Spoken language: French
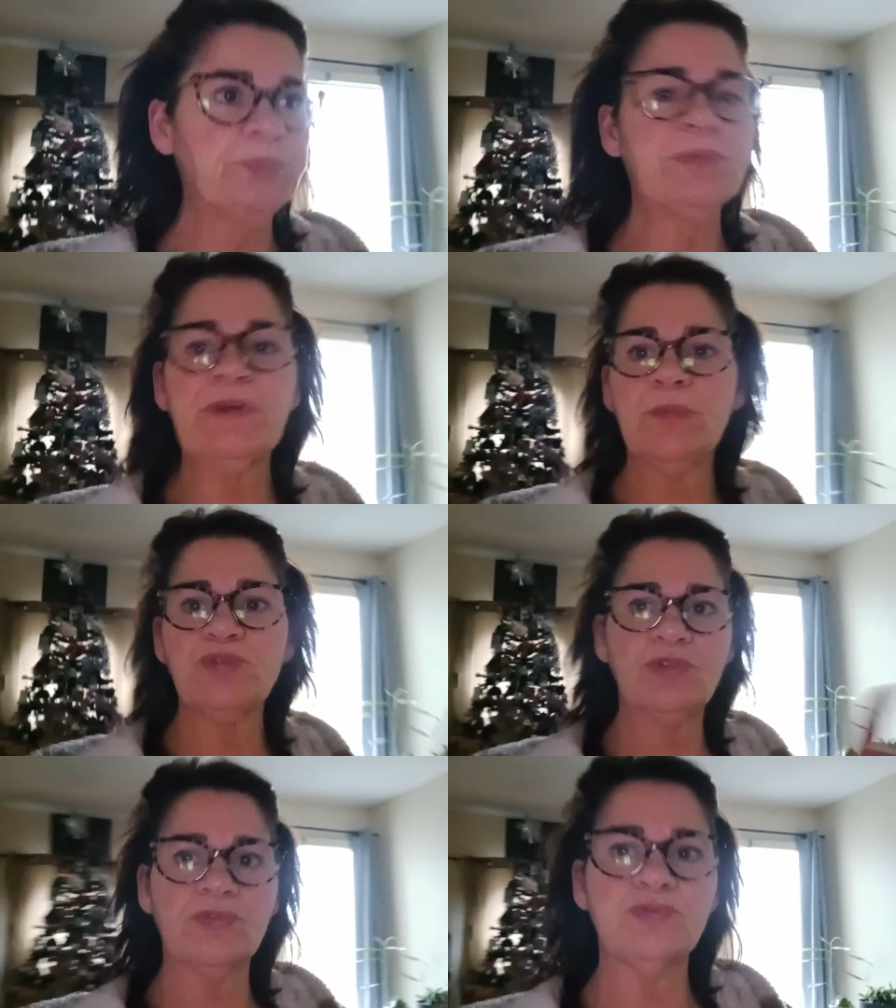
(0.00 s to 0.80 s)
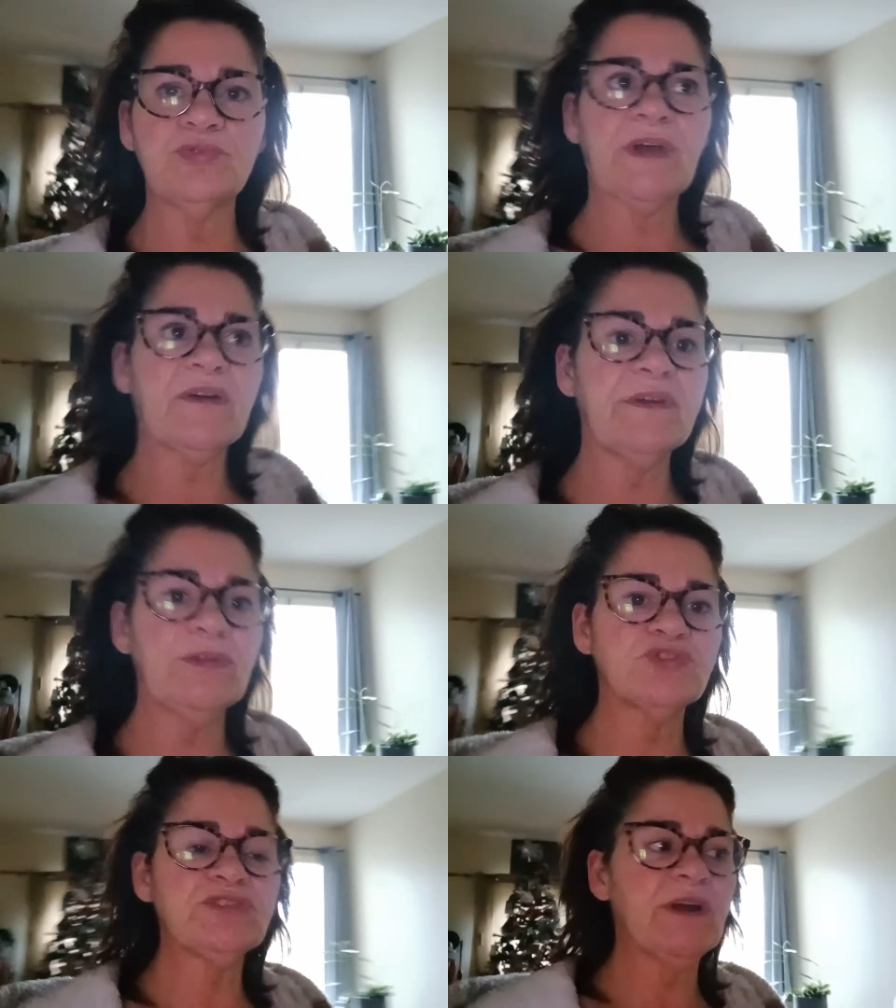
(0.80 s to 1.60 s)
Et comme j'ai du
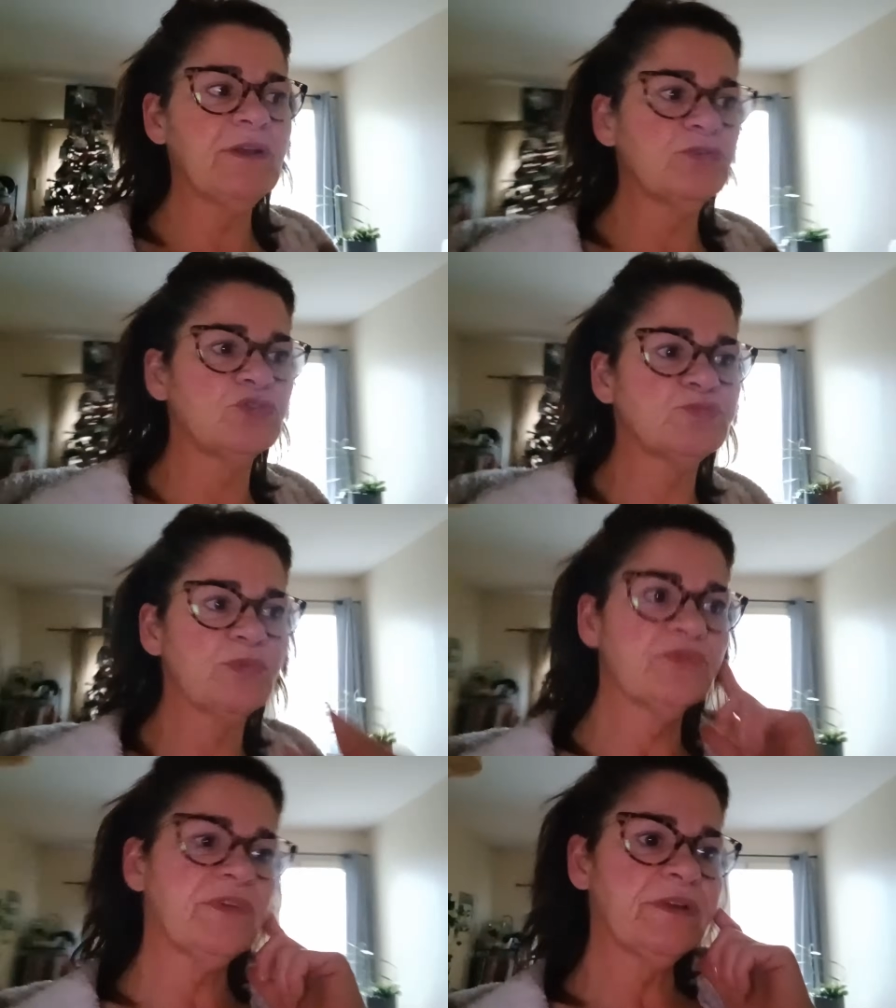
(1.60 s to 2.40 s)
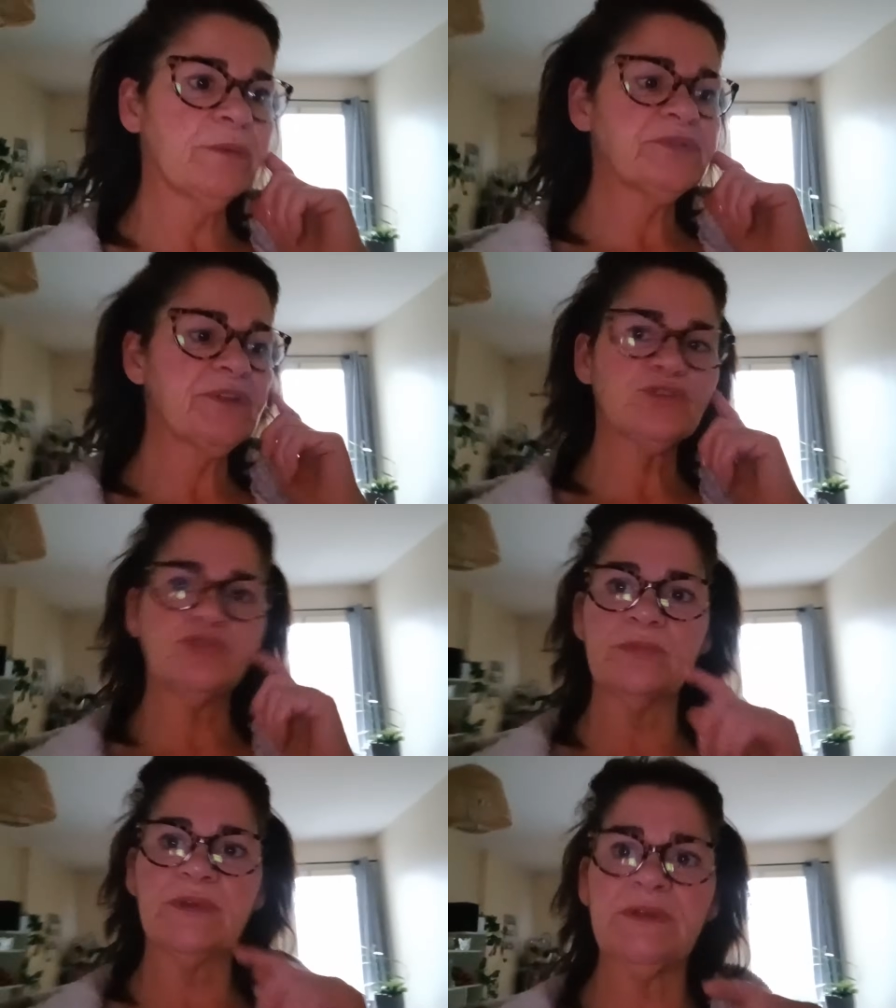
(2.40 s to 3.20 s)
travail en général, quand je m'en vais comme ça,
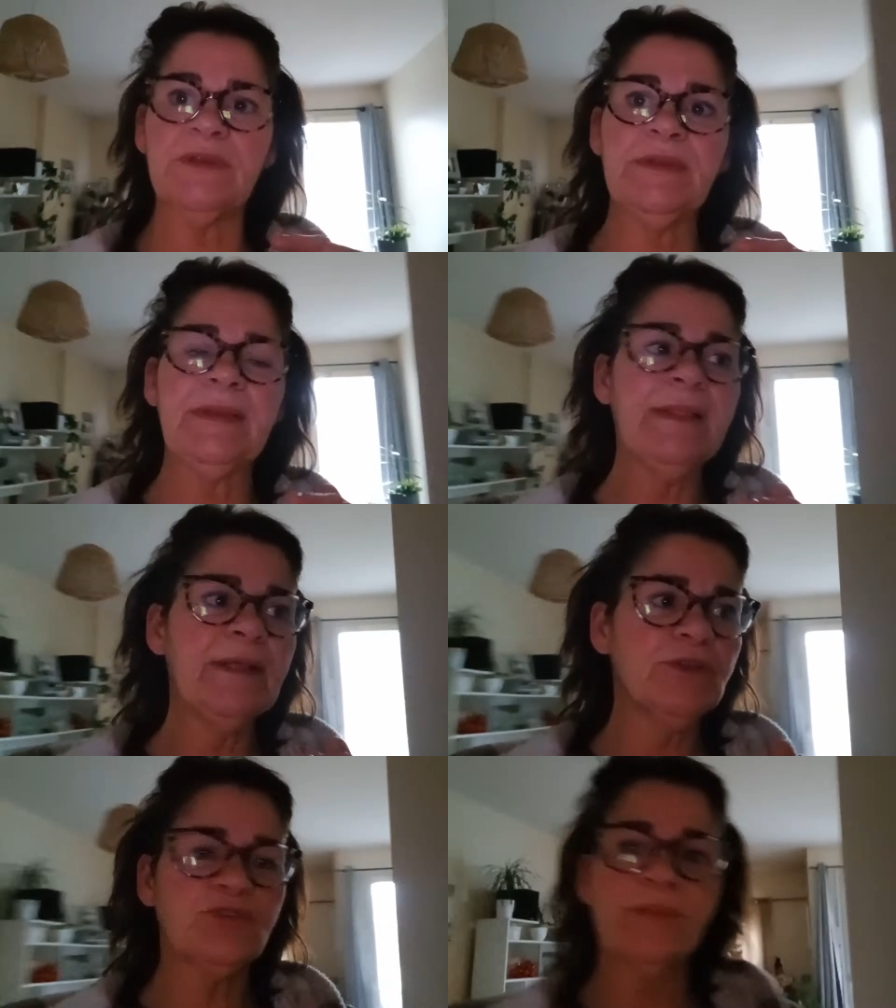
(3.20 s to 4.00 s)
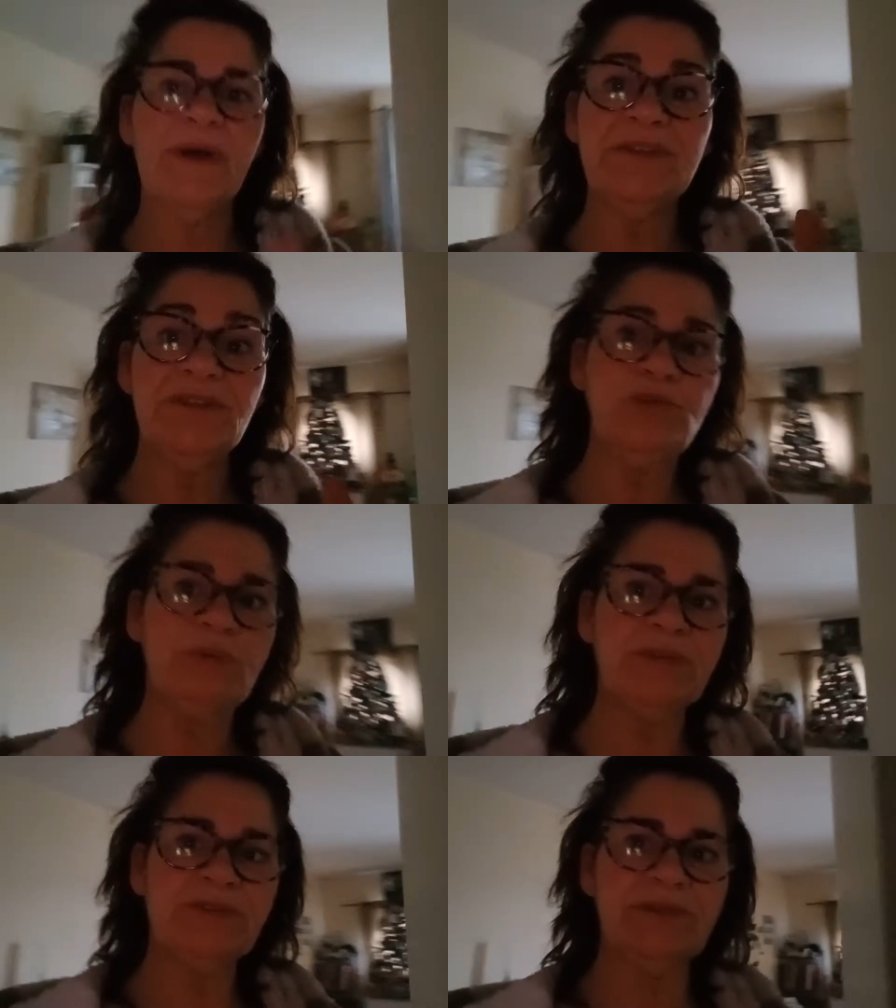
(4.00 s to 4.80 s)
je le mets, je le mets à
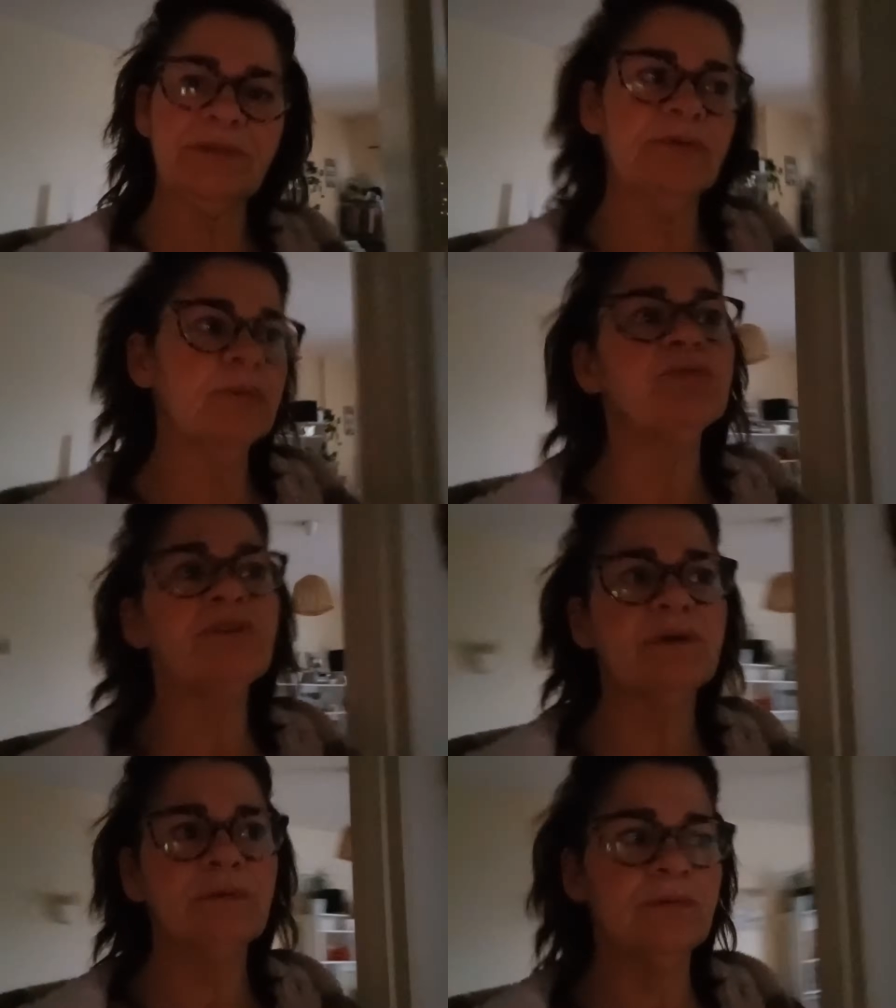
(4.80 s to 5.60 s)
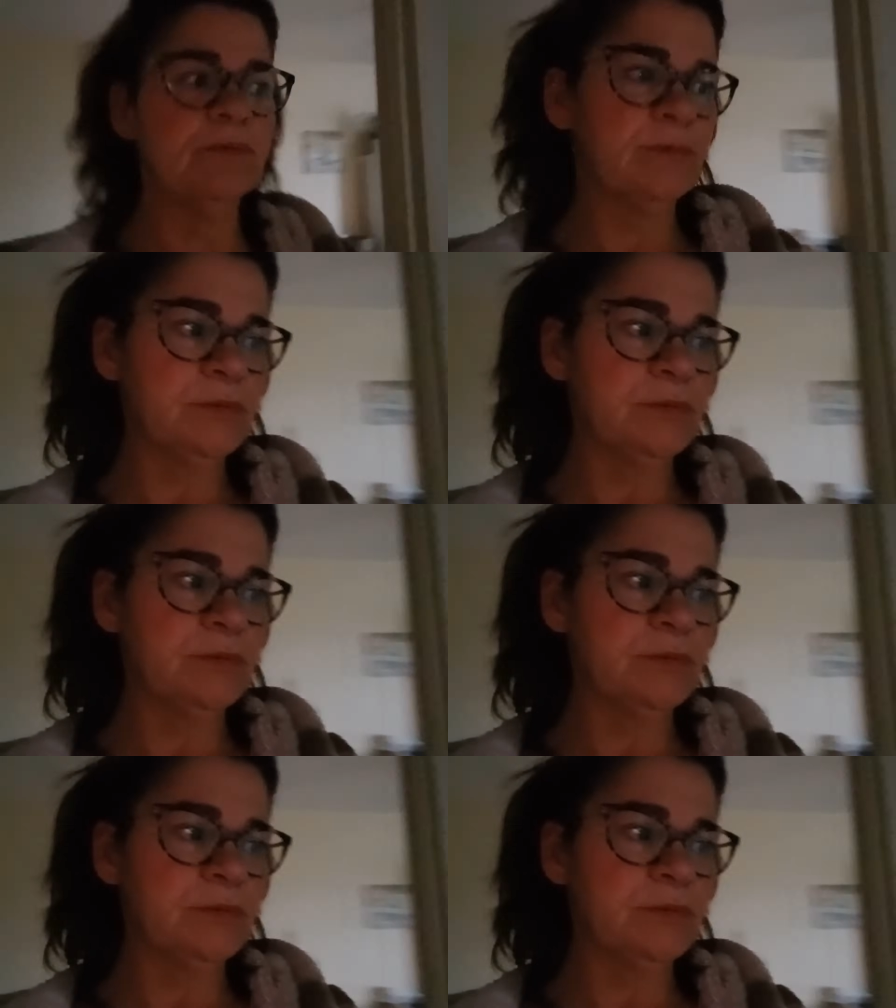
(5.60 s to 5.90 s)
18. Comme ça, euh,